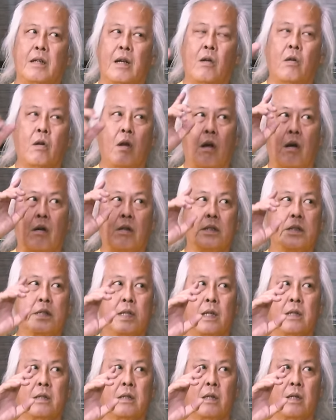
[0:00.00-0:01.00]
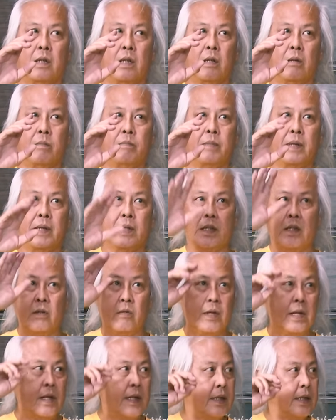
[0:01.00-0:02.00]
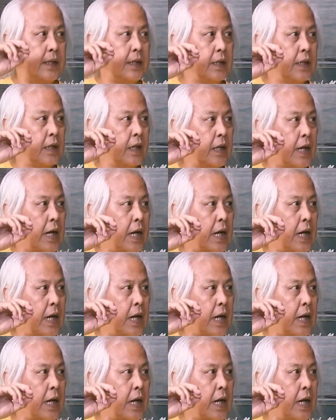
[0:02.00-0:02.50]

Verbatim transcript: เราลองเสียงตอนนี้เขาปิดทีวีกลางคืนแล้ว